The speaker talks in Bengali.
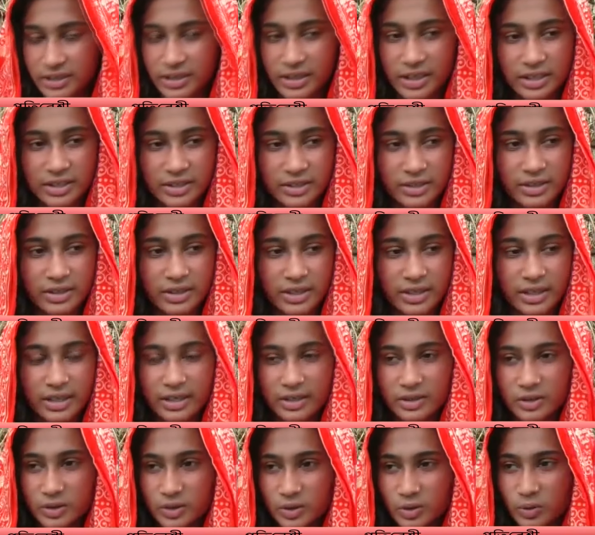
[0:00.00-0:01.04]
তার জন্য
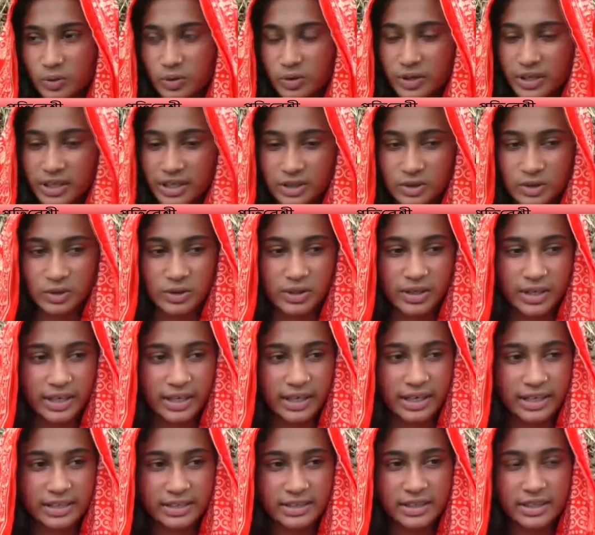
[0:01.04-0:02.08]
এখনও অনেক ছোট
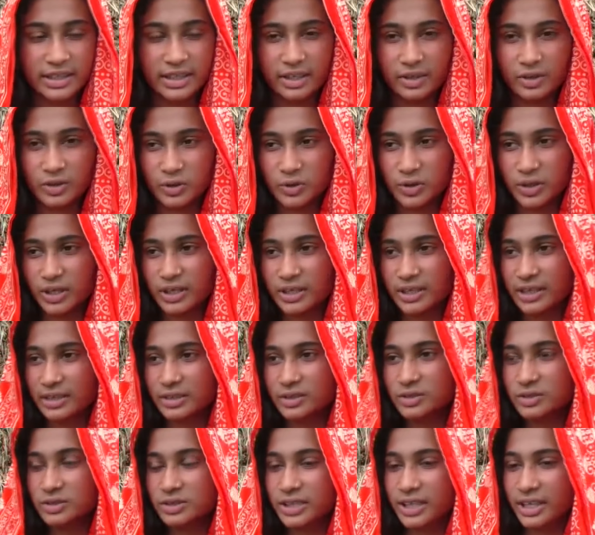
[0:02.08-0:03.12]
হয়ে আছে আর ও শরীরটা
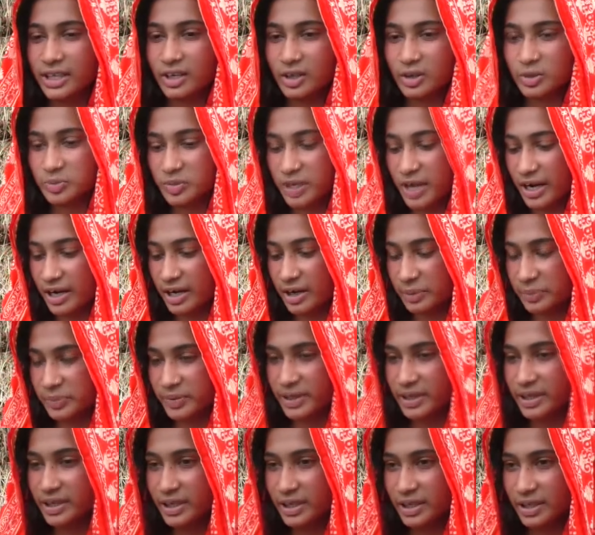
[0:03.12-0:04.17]
এখন সেরকম
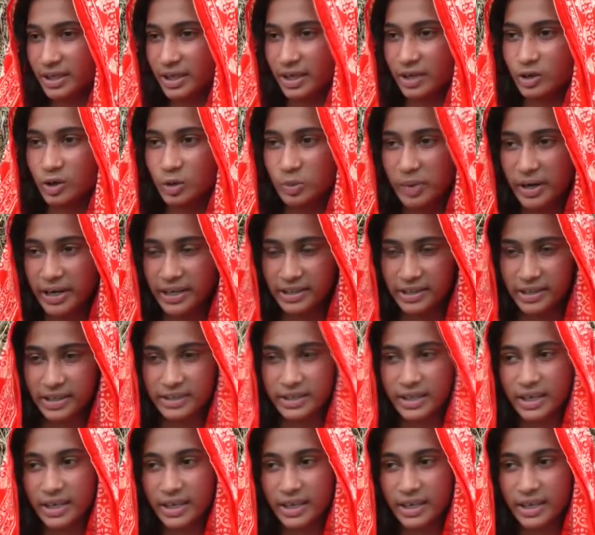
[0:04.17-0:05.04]
খারাপই এখনও বাড়িতেই